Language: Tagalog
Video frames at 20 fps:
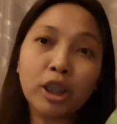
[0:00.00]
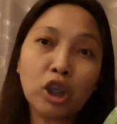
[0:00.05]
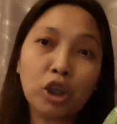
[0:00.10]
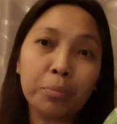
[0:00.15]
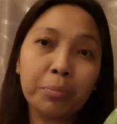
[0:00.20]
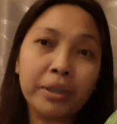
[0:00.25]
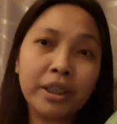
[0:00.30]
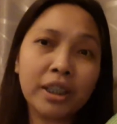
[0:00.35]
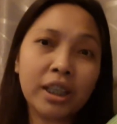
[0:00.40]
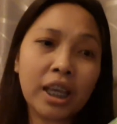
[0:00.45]

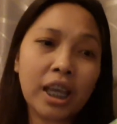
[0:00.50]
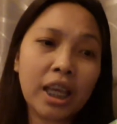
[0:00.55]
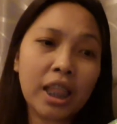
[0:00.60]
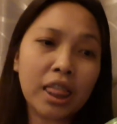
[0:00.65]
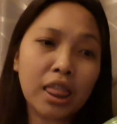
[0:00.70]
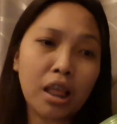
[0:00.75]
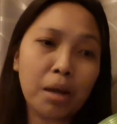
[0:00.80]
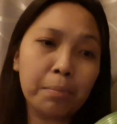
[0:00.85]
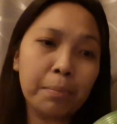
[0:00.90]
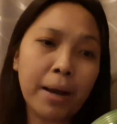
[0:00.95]
of
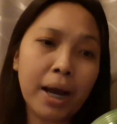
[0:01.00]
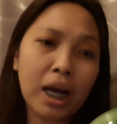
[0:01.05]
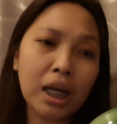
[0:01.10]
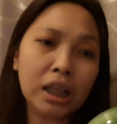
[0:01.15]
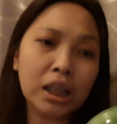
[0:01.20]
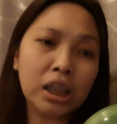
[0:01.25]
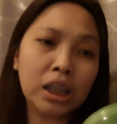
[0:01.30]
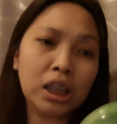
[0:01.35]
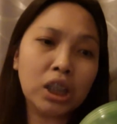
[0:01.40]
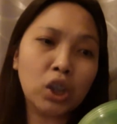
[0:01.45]
skin
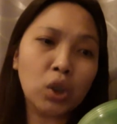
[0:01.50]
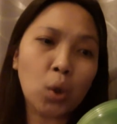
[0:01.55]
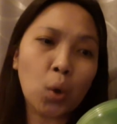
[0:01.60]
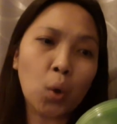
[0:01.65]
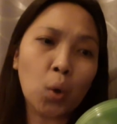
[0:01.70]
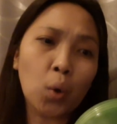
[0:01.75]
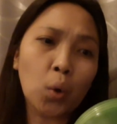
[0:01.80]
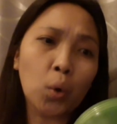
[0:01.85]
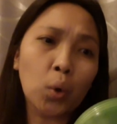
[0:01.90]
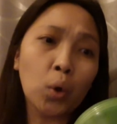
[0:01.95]
naman
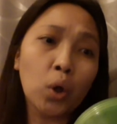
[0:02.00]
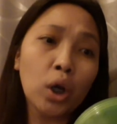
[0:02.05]
so